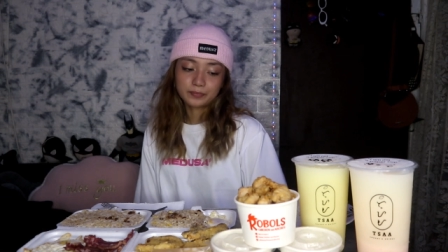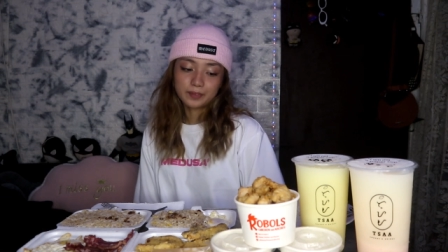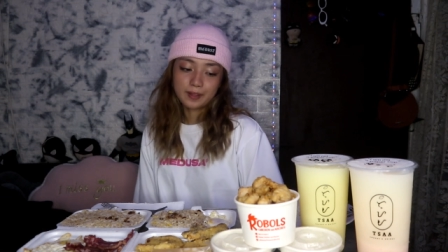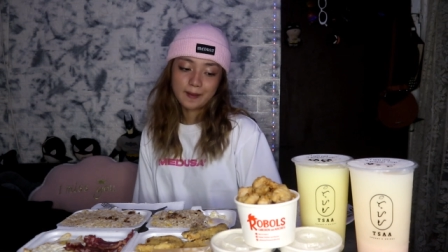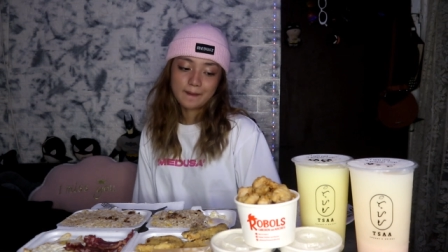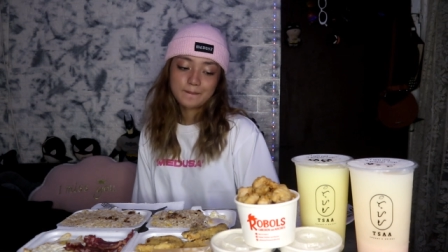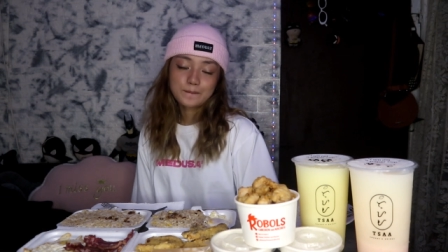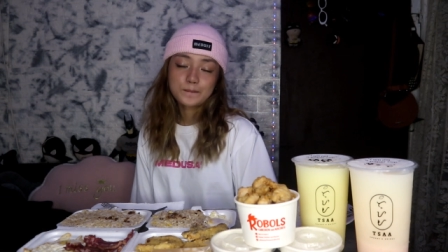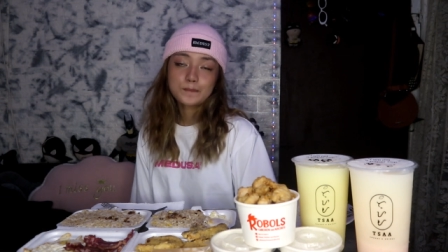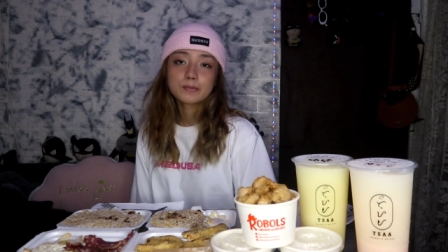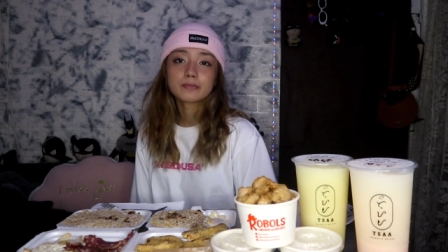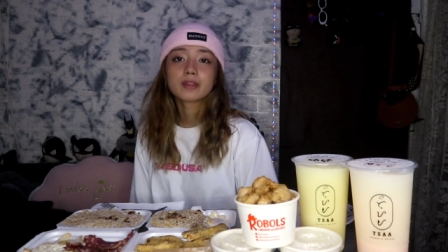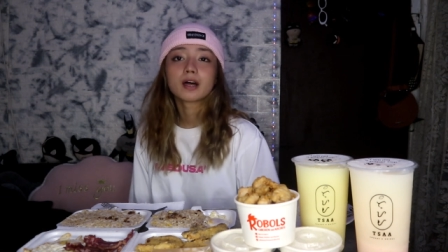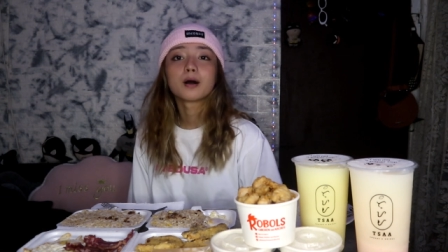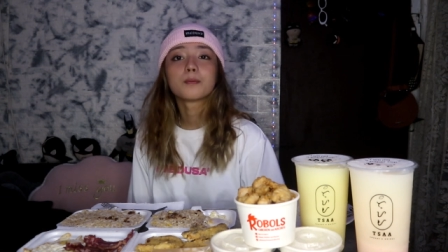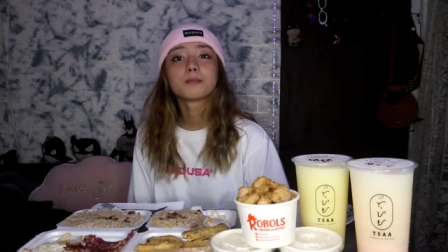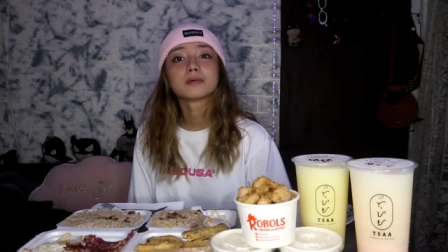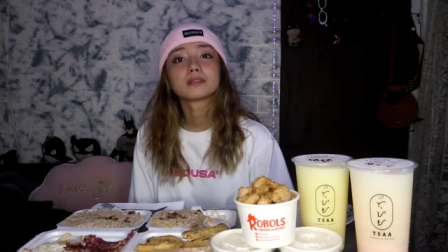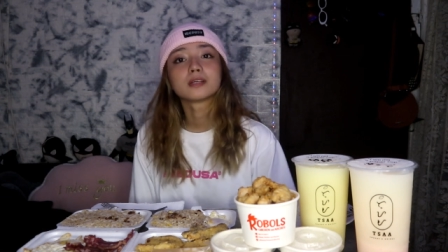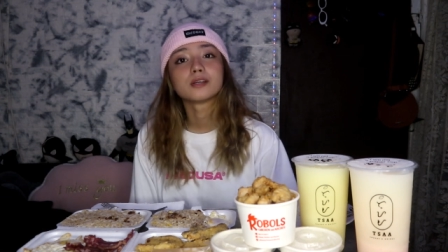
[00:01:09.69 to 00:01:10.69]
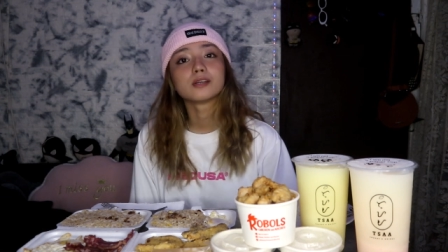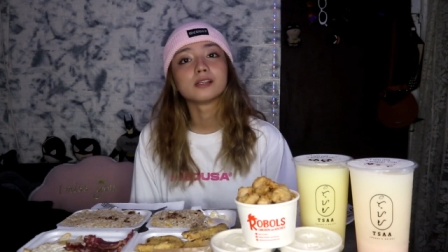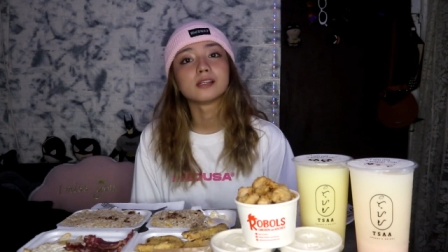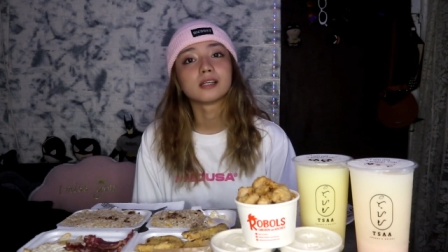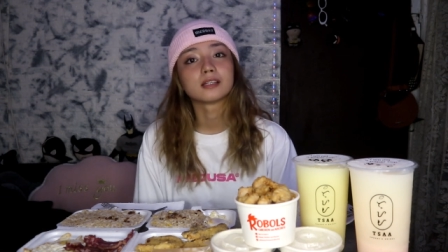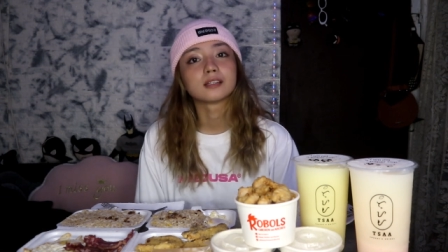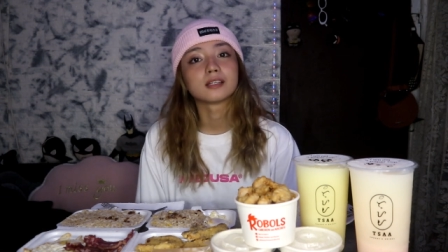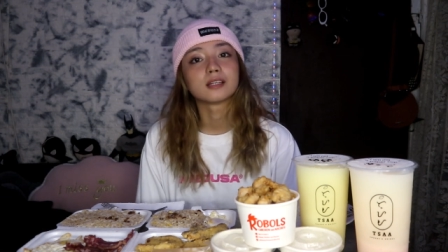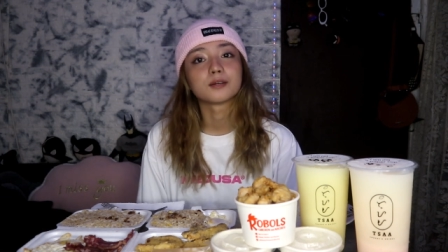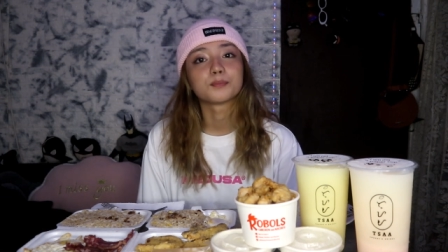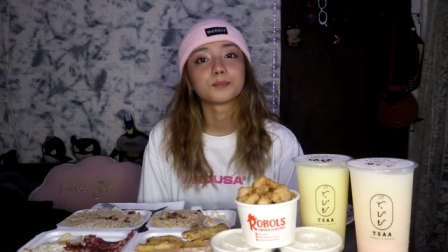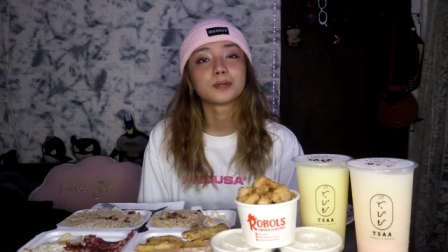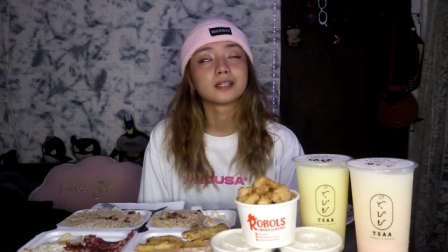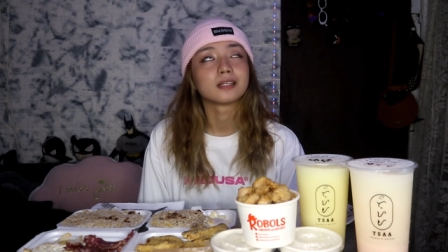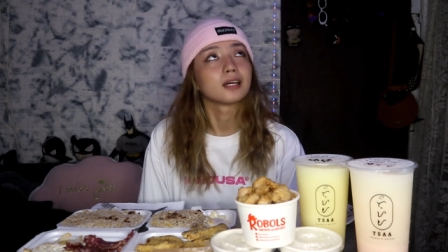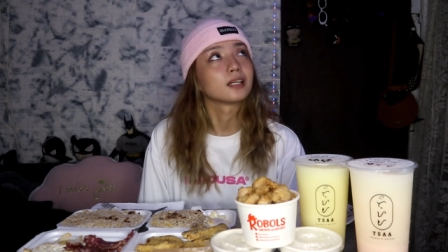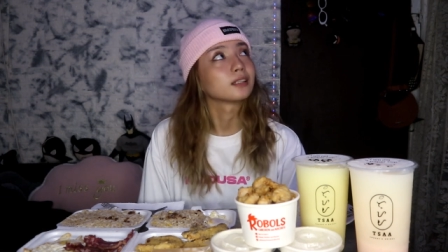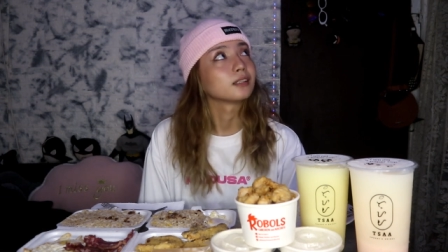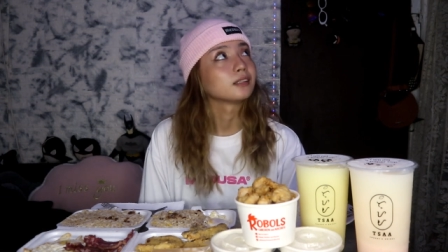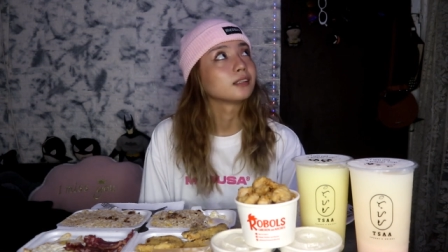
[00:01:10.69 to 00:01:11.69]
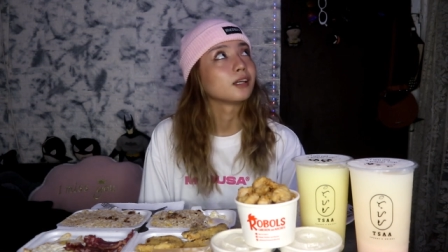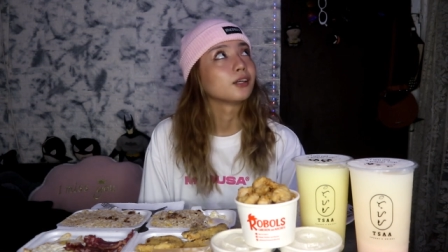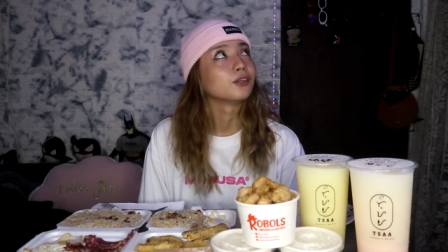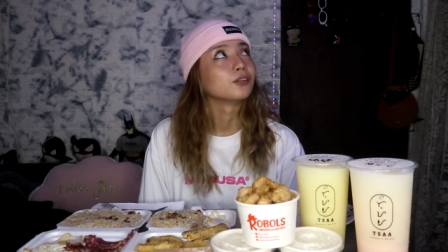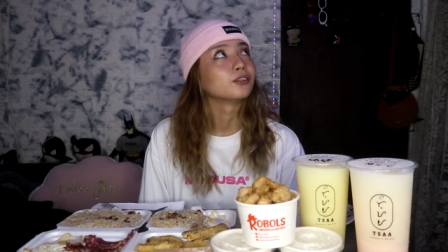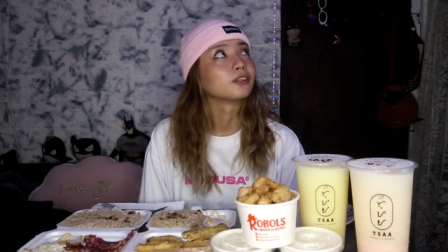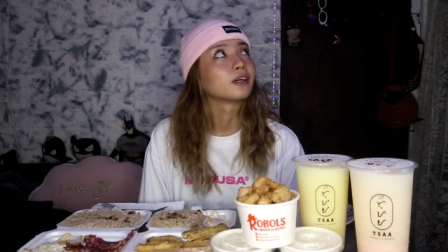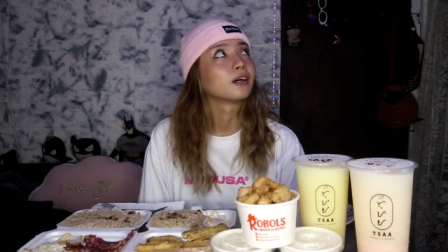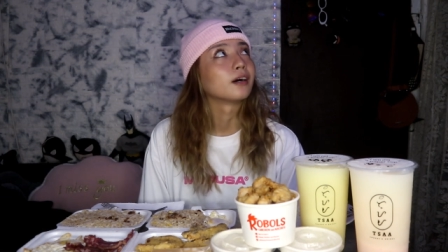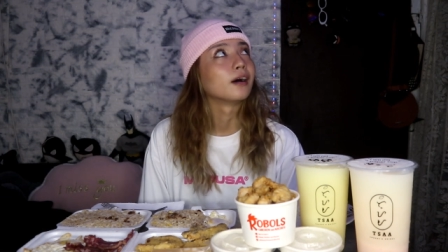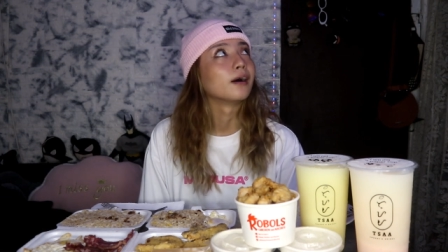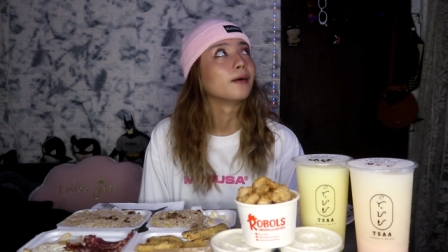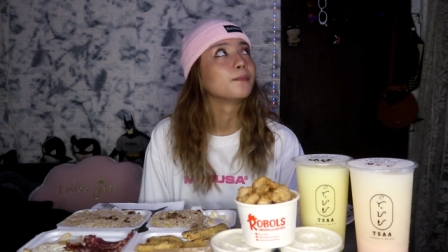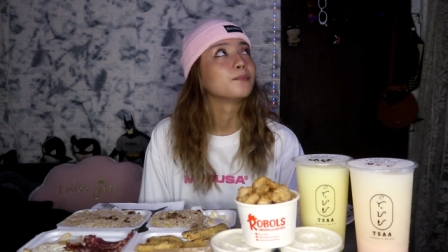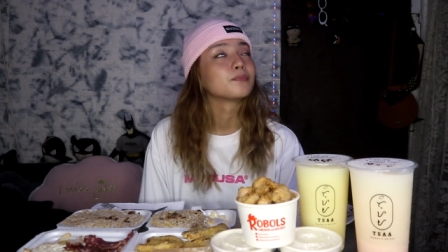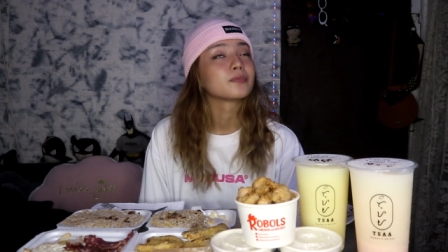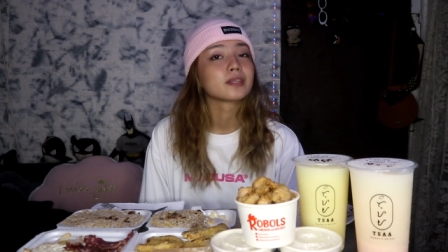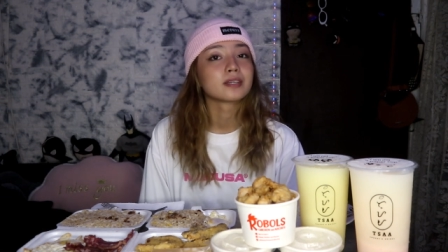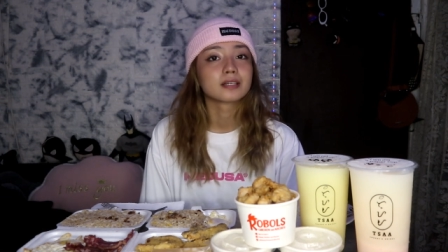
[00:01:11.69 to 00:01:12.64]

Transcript: na nakapatay electric pa natin ngayon, ha?